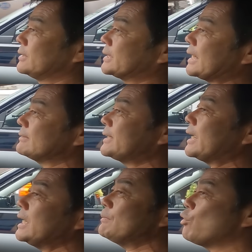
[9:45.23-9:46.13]
視覚
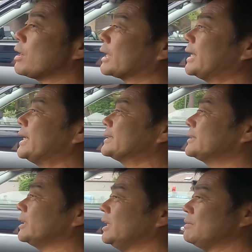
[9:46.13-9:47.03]
的にも分かりや
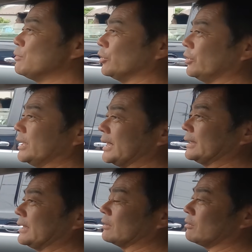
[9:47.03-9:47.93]
すいものに
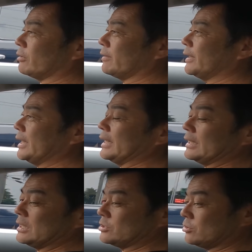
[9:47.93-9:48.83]
なってる。これは
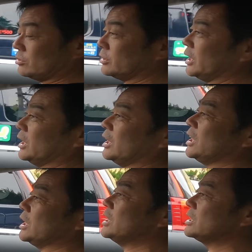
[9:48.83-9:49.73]
ね、非常に
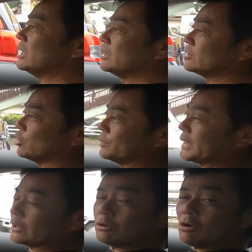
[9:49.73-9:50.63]
いい装
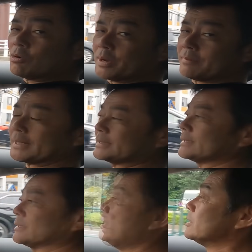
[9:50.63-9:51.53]
備だと思いま
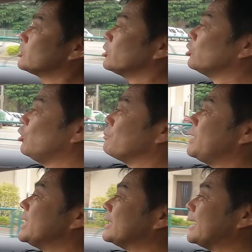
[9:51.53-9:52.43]
す。それと、
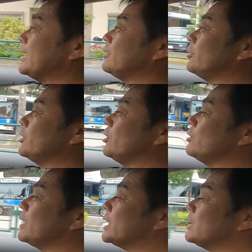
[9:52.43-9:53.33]
メーターいろいろ
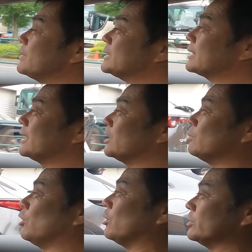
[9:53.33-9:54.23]
言われてますけれ
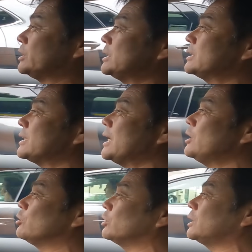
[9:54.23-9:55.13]
ども、実際
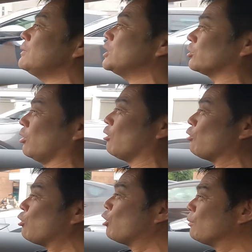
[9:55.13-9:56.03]
に乗ってみると、
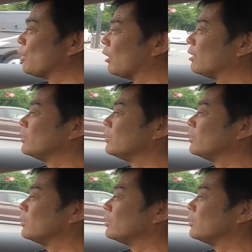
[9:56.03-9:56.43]
ほぼ